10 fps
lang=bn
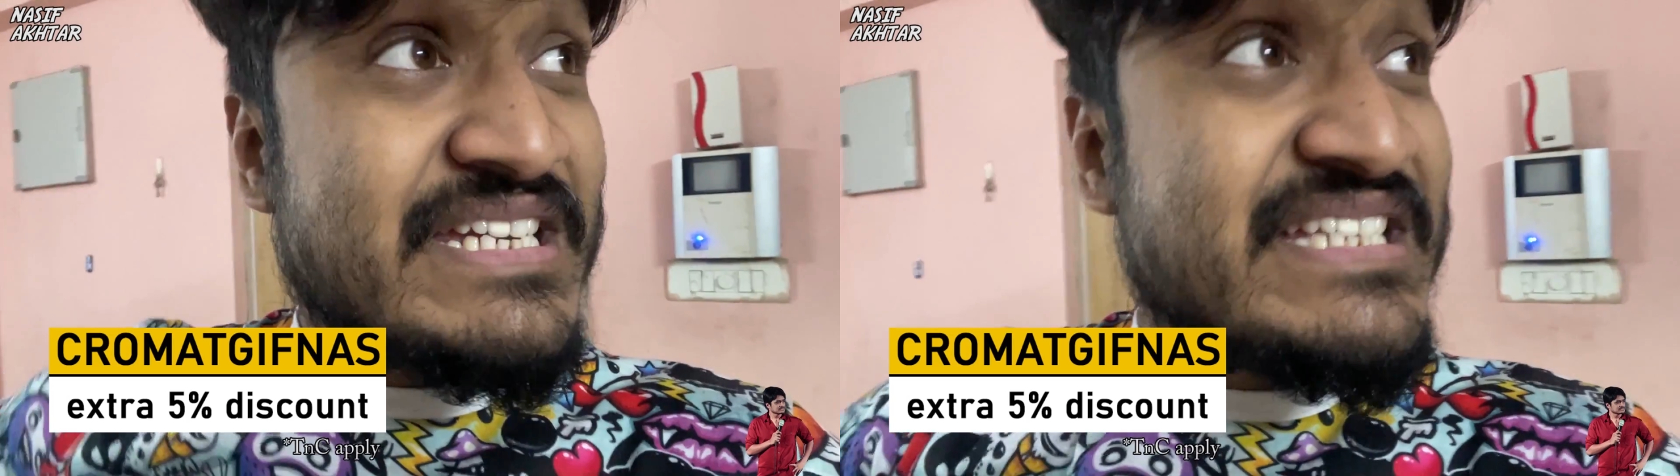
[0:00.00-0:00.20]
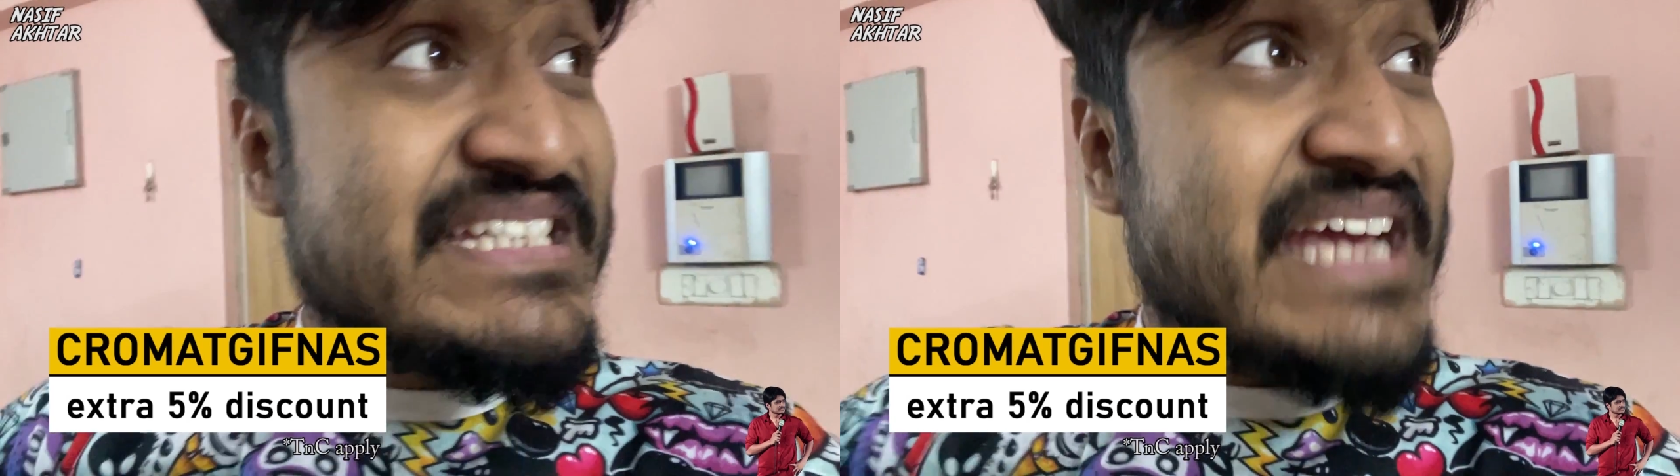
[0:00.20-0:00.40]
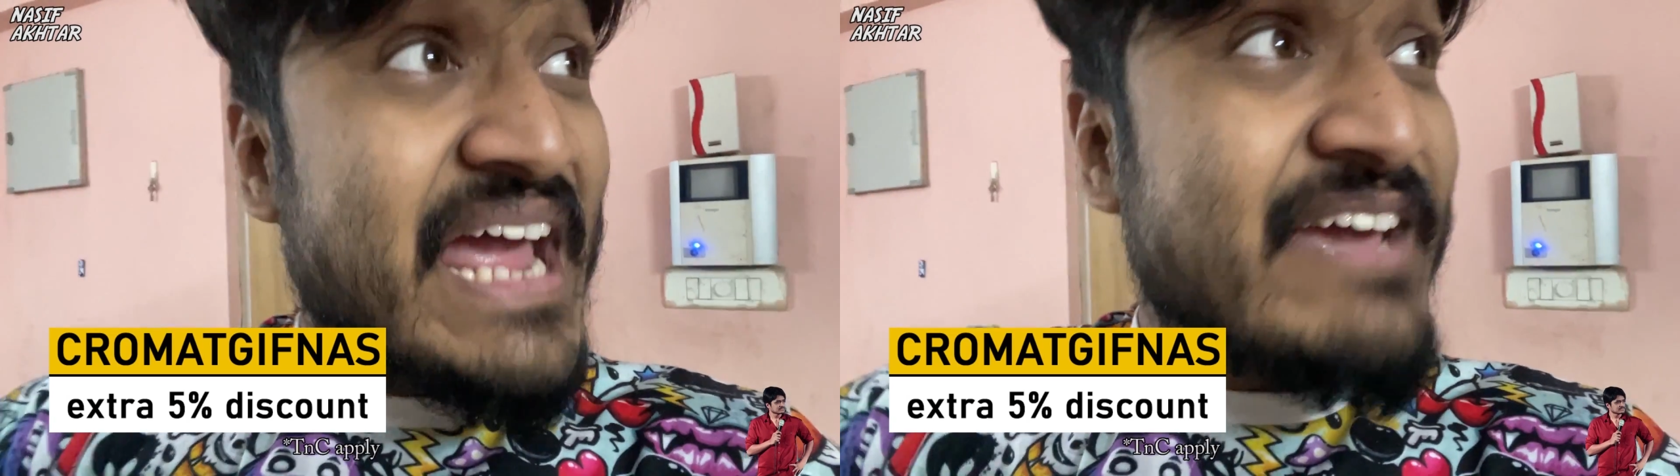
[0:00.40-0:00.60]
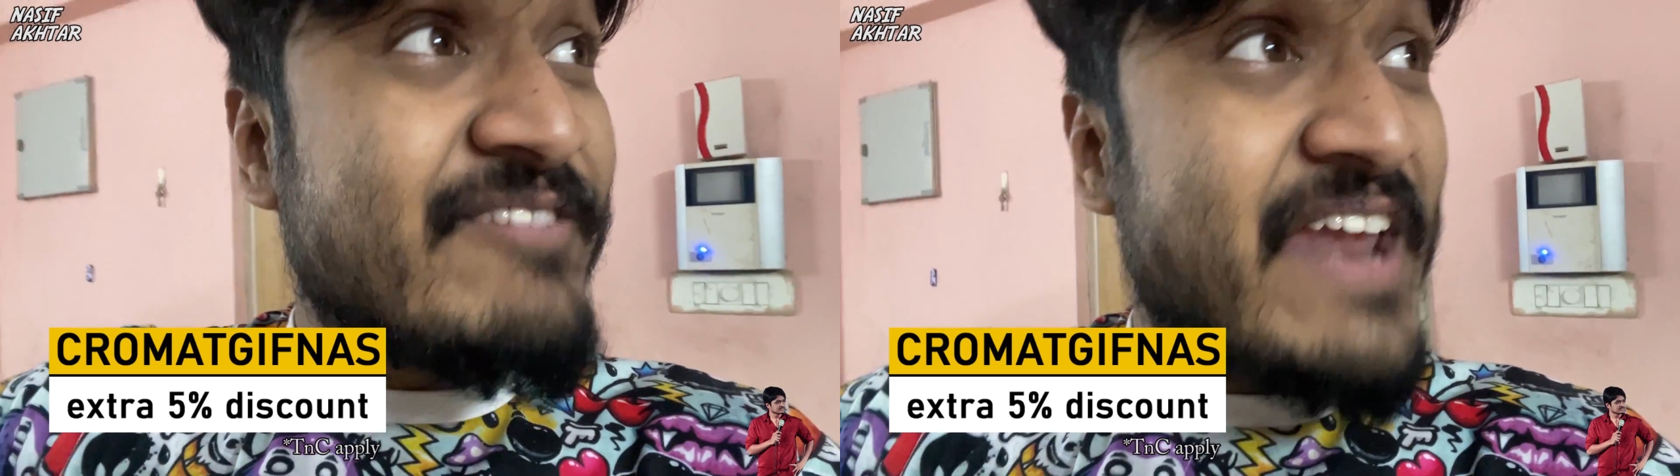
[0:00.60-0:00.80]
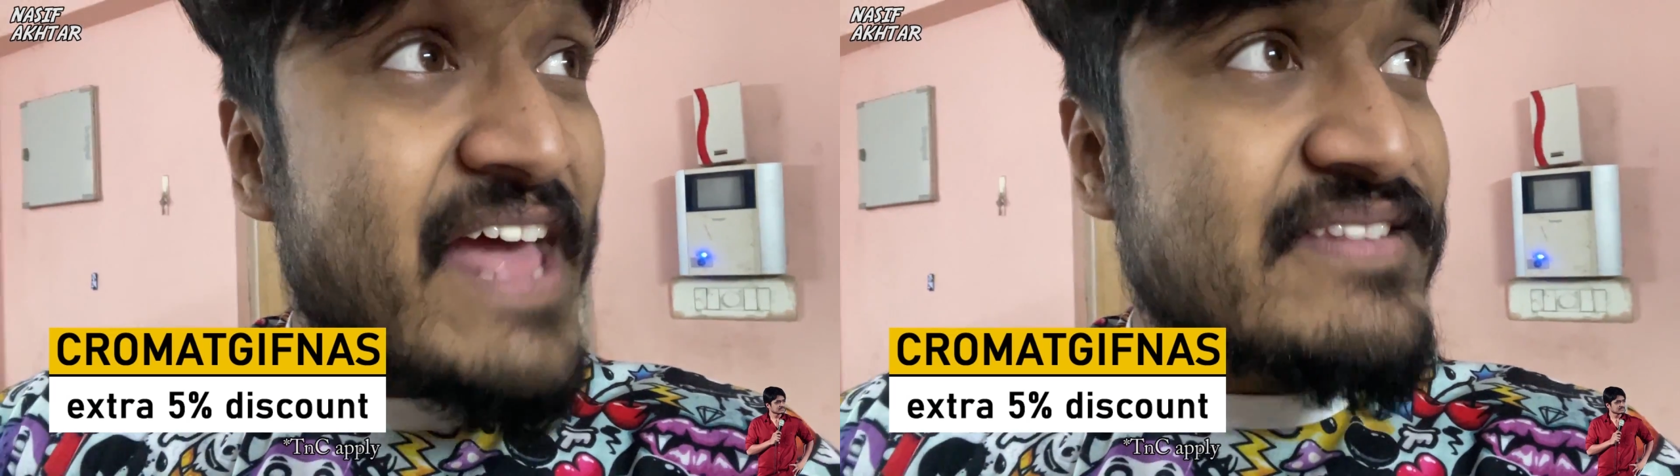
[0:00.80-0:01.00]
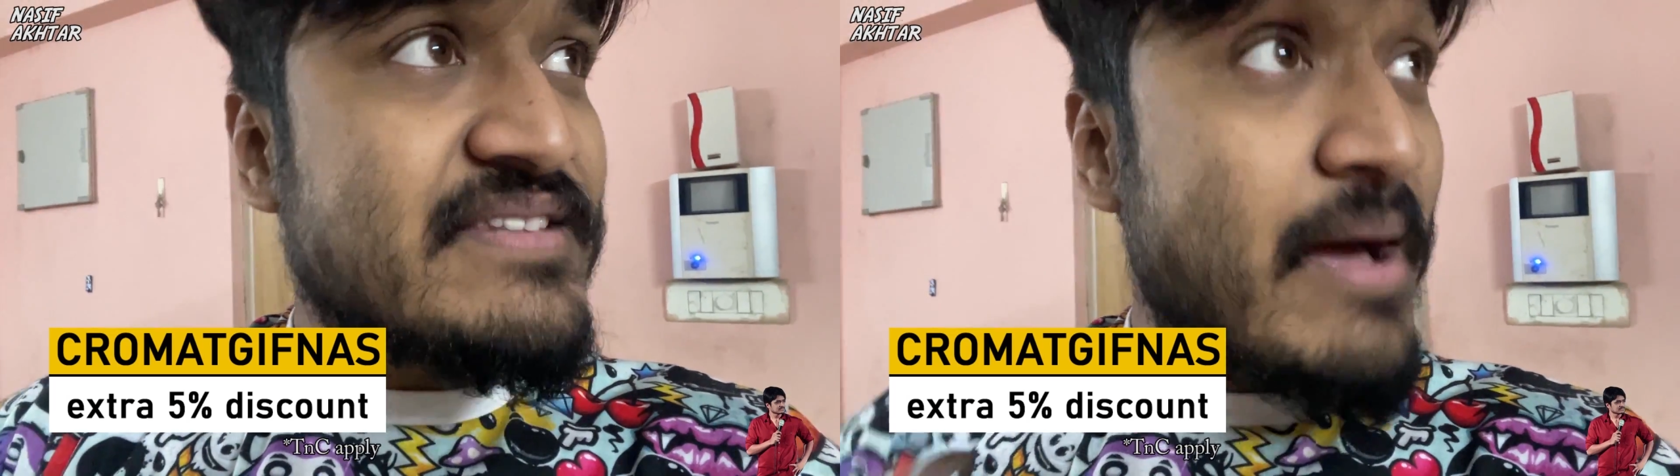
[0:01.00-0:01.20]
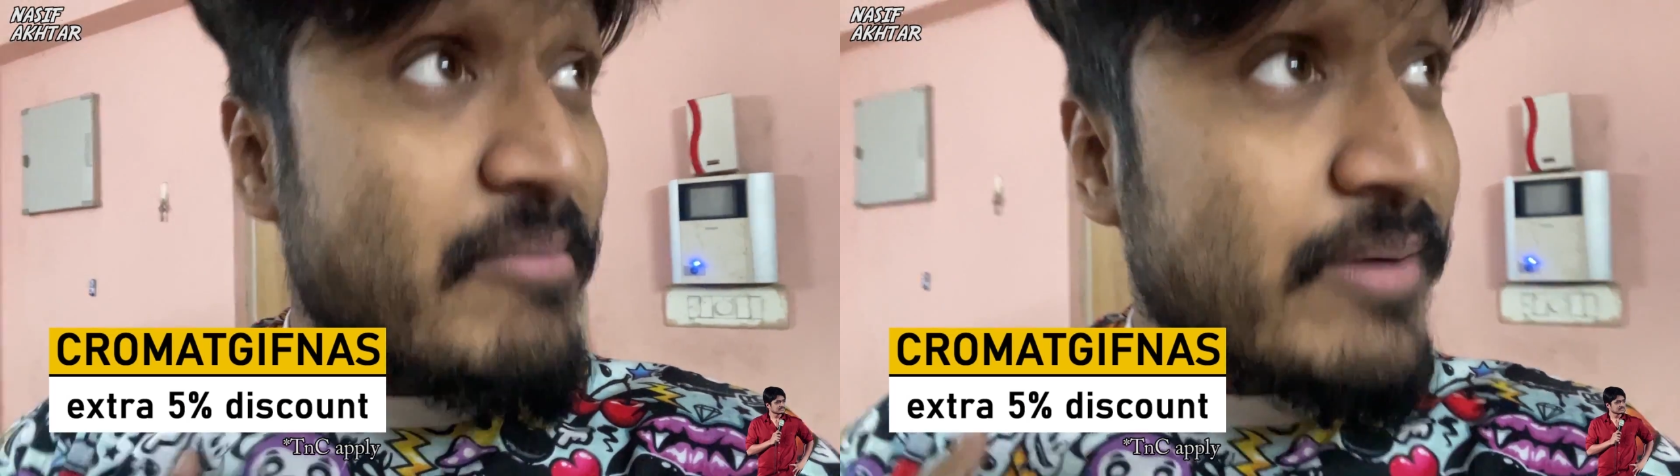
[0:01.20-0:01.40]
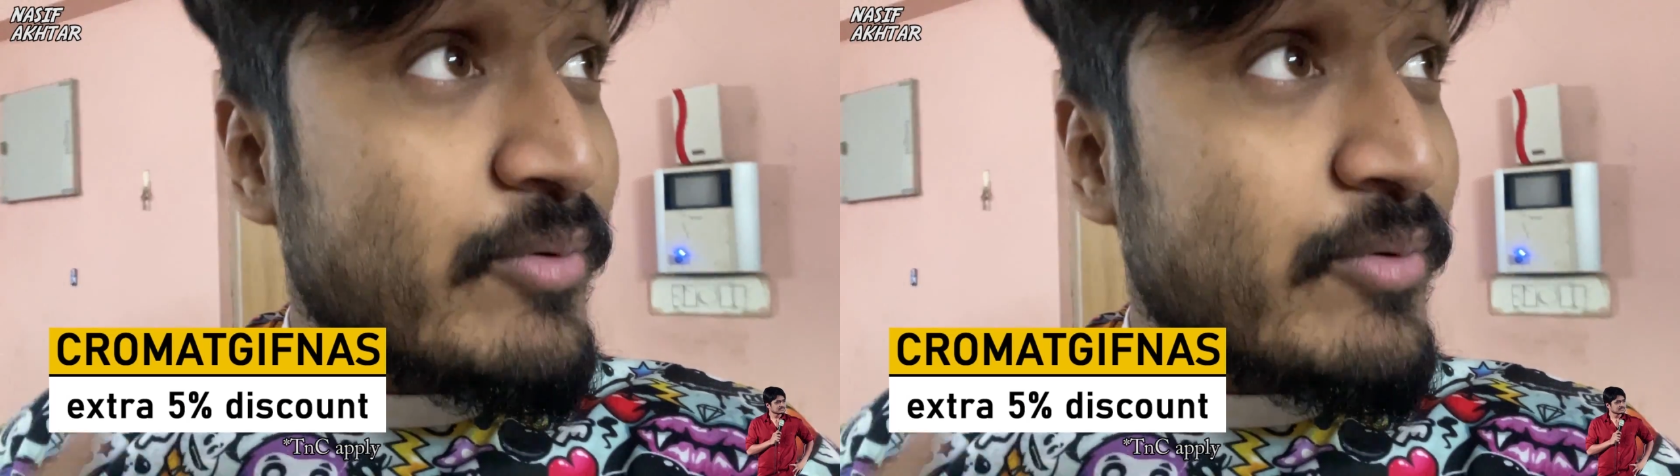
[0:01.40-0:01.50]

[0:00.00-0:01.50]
টিজিআইএফ ন্যাস আমার